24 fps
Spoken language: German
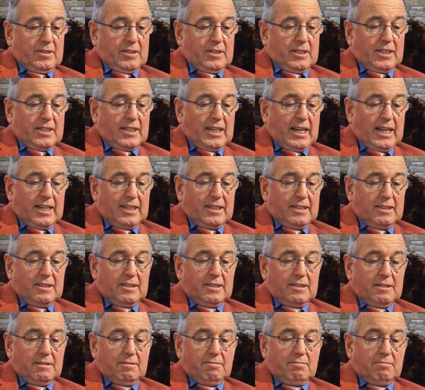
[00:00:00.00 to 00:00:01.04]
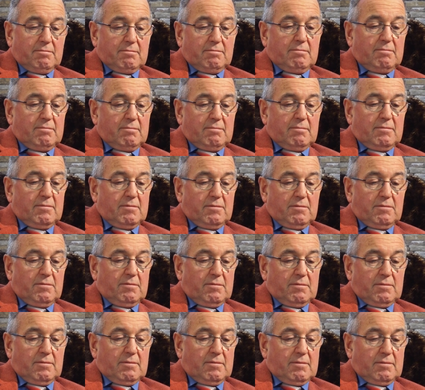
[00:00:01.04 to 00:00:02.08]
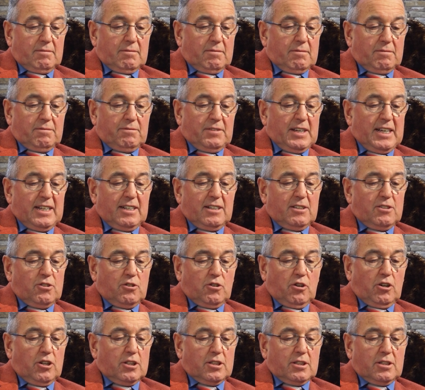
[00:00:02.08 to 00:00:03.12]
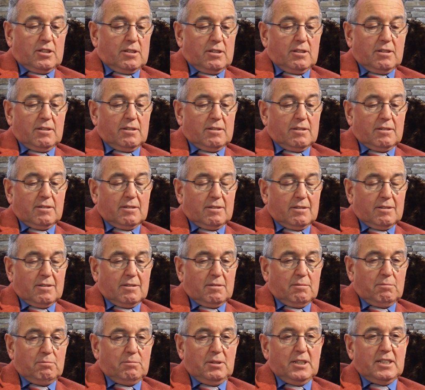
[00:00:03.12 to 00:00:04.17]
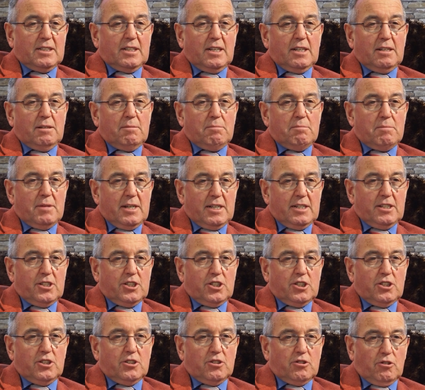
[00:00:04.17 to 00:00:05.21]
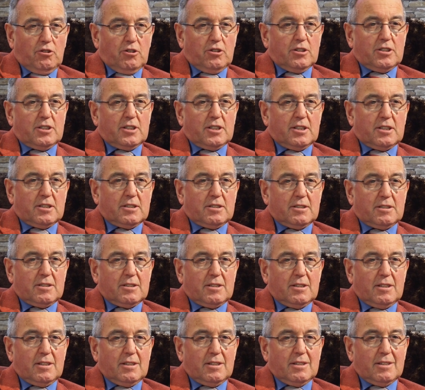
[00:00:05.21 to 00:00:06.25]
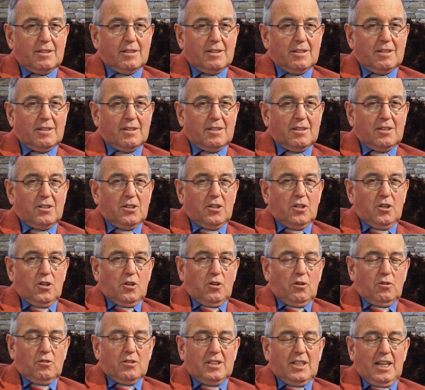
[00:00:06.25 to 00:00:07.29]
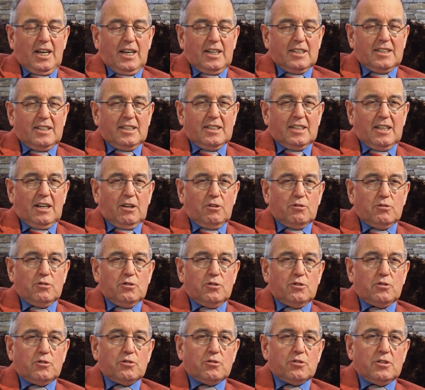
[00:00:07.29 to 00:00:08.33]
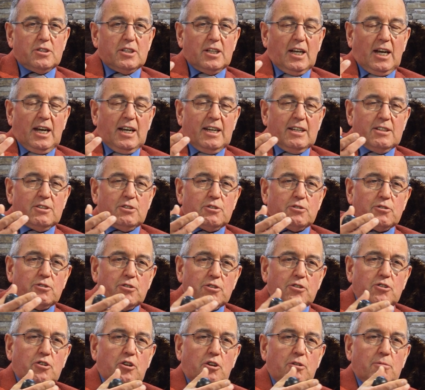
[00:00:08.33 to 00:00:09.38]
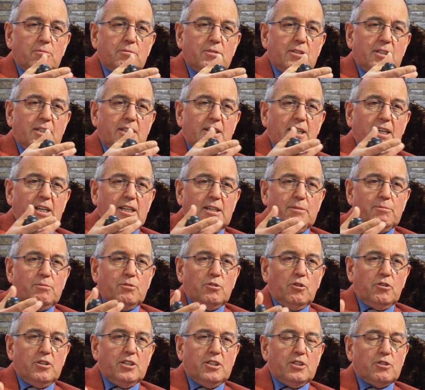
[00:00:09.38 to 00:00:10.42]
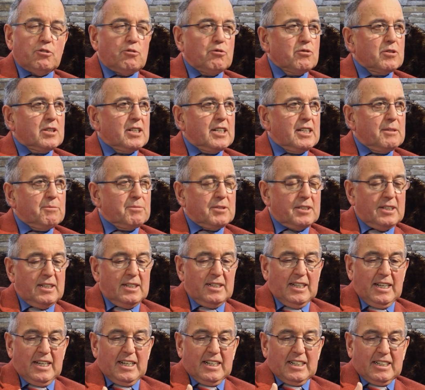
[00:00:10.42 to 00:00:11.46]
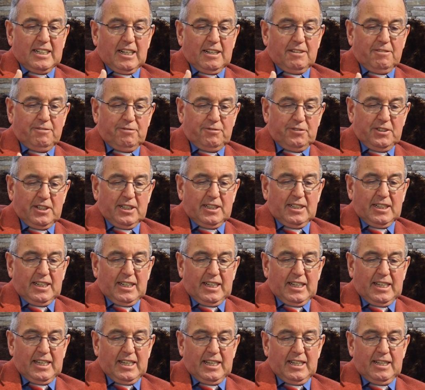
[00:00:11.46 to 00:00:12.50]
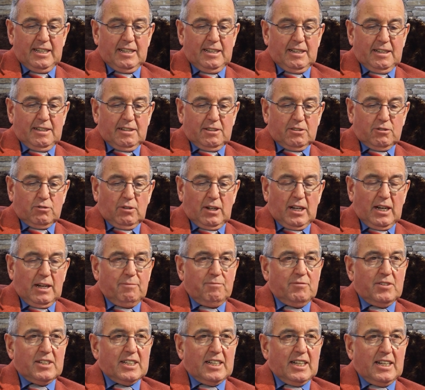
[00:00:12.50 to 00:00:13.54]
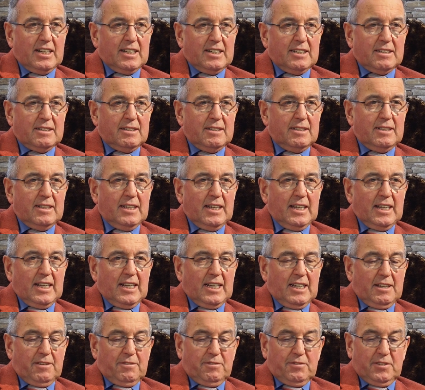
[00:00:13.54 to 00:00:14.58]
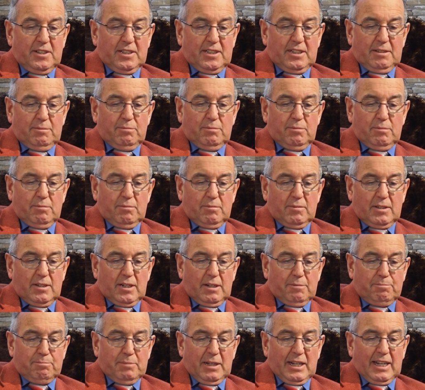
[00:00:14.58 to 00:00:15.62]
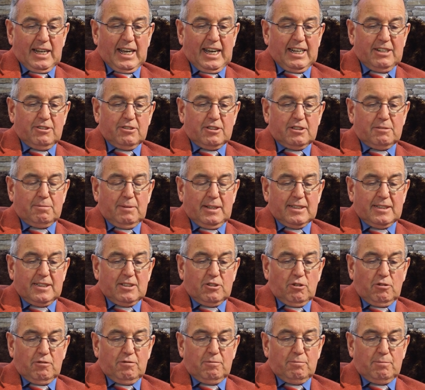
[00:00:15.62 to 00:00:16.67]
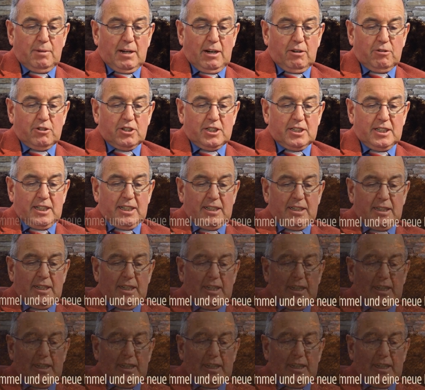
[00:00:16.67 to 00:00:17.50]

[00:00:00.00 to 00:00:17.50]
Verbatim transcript: Das heißt, wenn Gott mit den Menschen dort ist, und nach den tausend Jahren zurückkommen, die ja im neuen Jerusalem sind, dann wird er, so haben wir gelesen, er wird im Kapitel 21 der Offenbarung steht,